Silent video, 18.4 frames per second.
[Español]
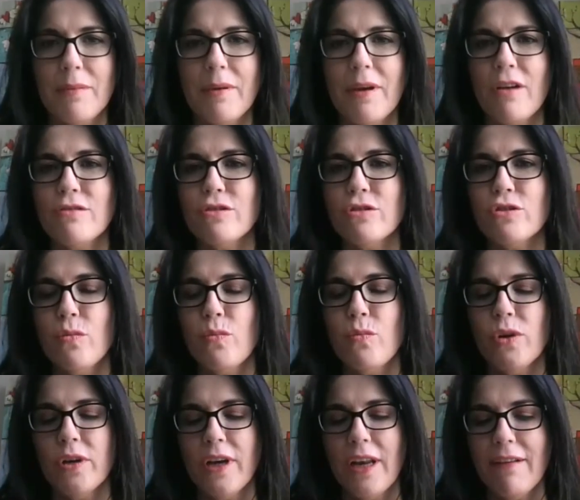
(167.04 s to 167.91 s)
para nosotros
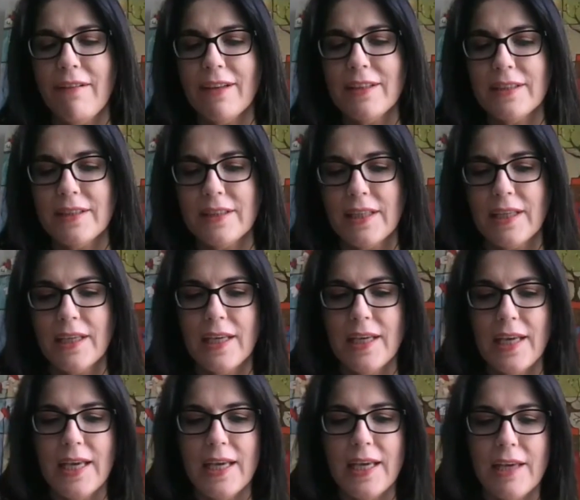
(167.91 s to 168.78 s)
es muy
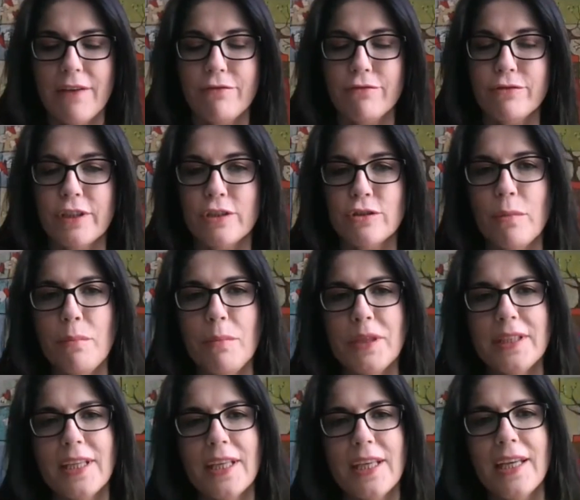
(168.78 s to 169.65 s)
relevante eh, fundación
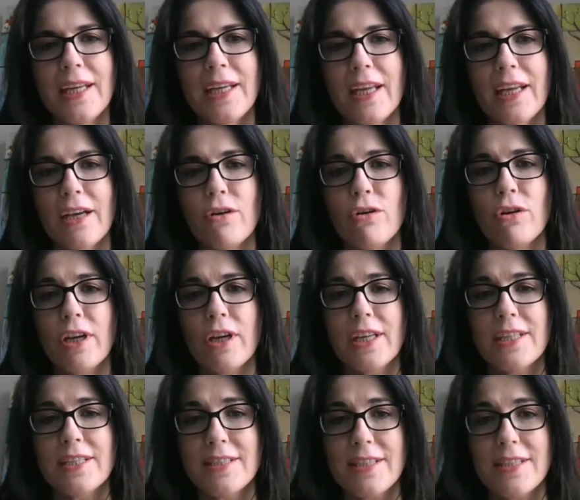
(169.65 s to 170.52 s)
BTR es
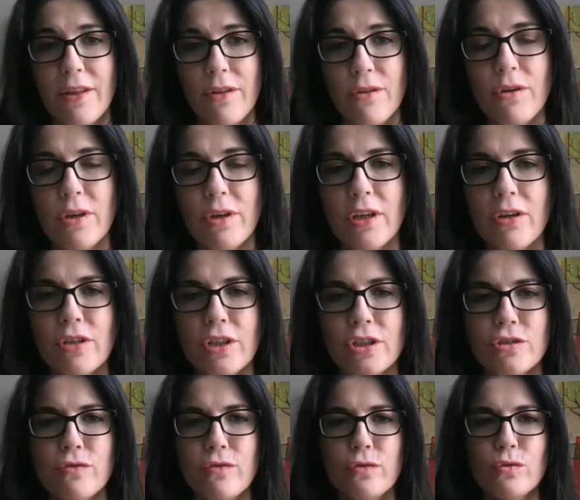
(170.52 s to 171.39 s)
coorganizador del
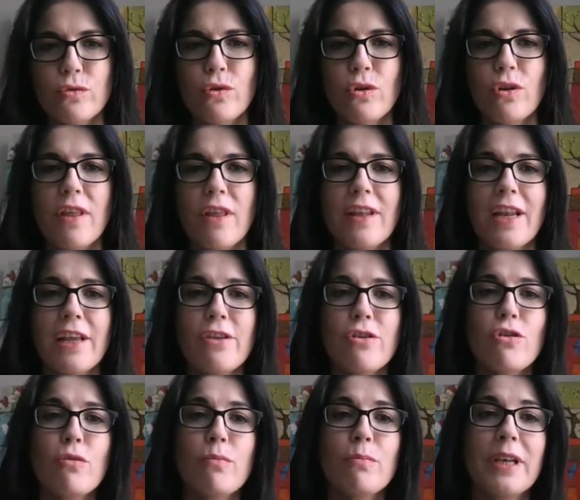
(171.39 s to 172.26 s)
Congreso Futuro desde el
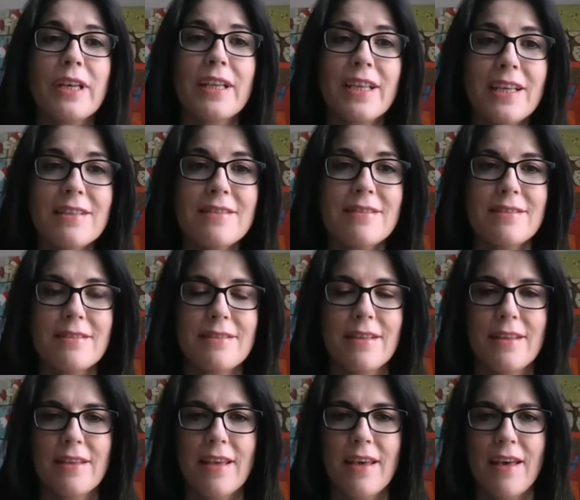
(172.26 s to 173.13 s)
año
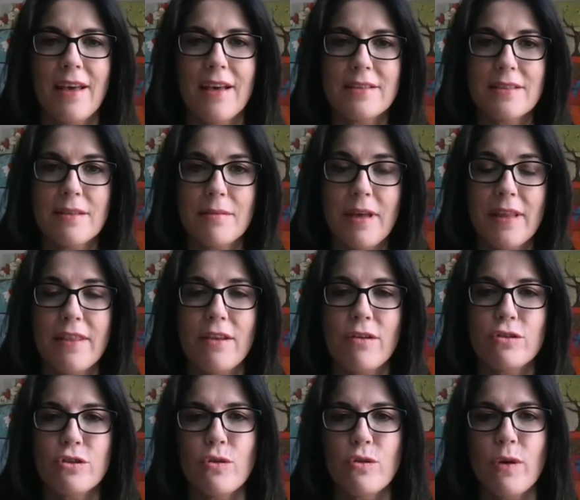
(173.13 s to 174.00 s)
2015, ya hace más
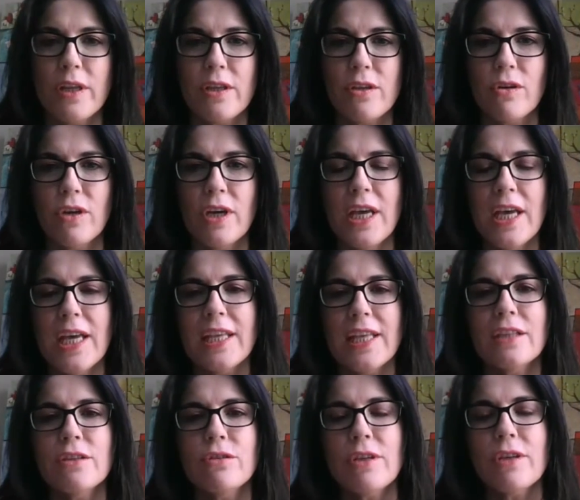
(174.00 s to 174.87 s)
de ocho años.
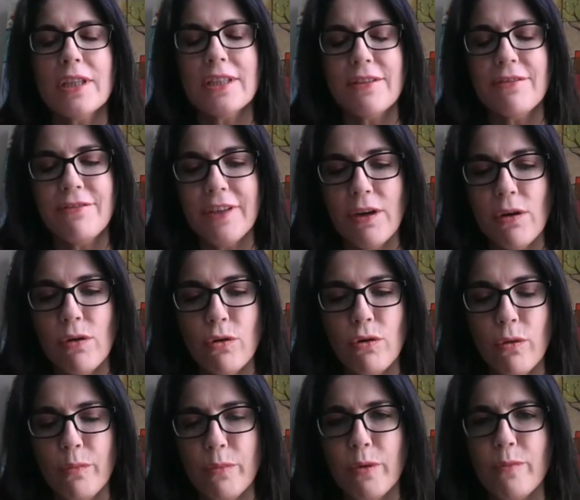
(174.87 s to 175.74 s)
Y esto ratifica
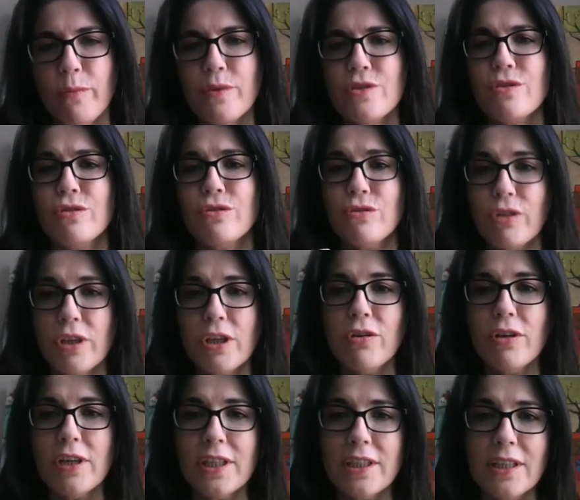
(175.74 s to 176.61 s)
un compromiso
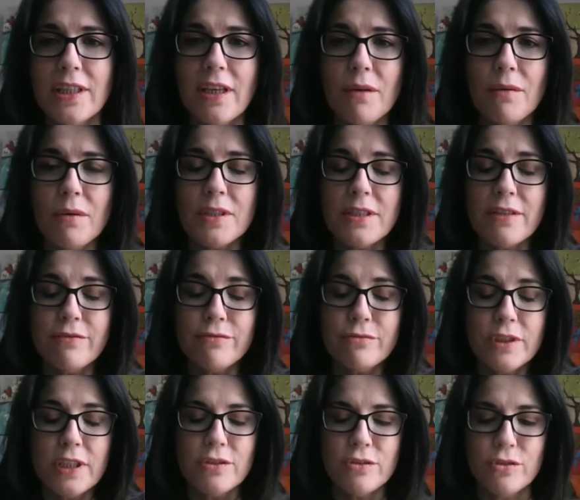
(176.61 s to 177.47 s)
histórico que tiene nuestra
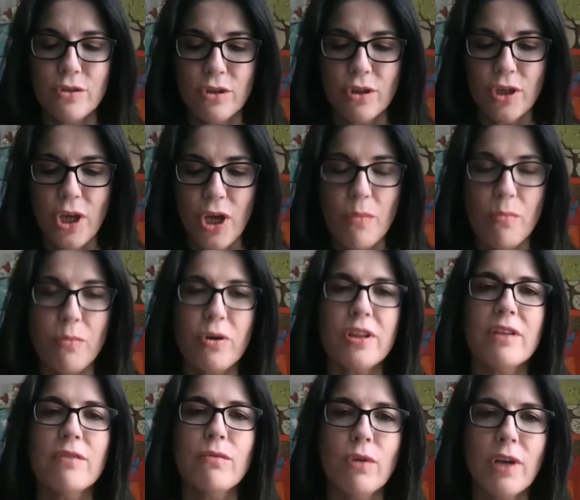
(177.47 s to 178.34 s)
fundación
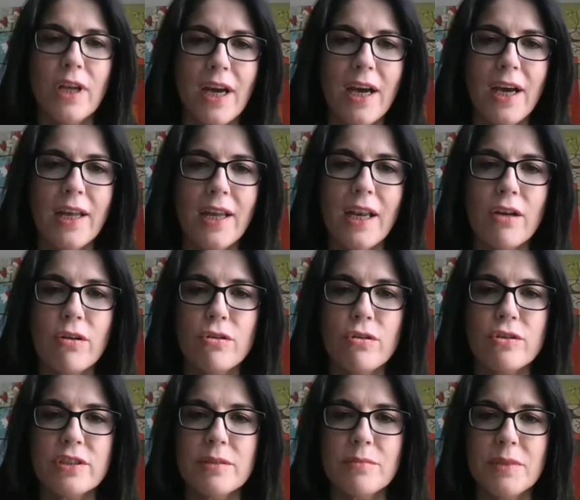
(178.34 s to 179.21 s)
por divulgar el
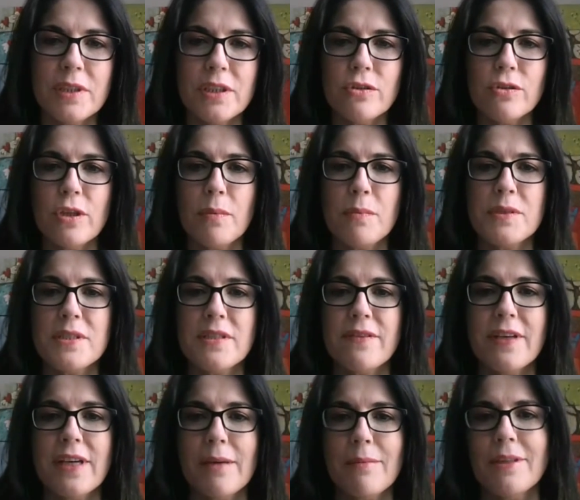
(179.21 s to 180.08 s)
conocimiento y
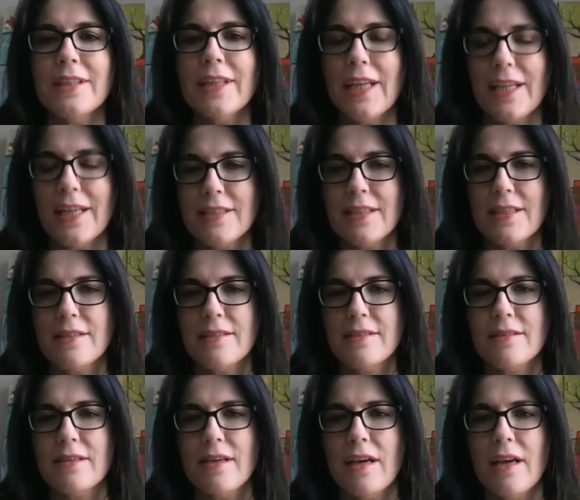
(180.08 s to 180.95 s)
específicamente la
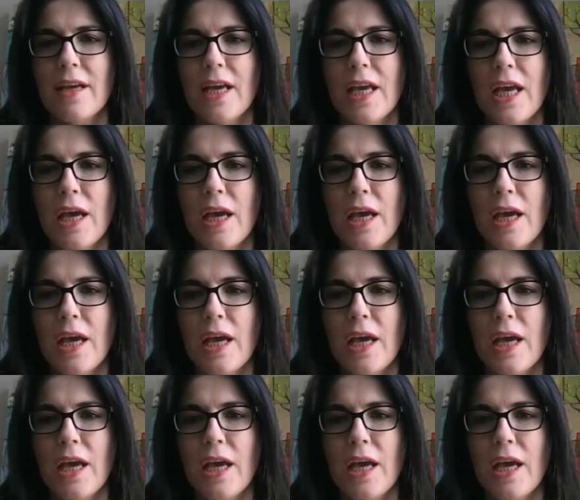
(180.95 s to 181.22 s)
ciencia,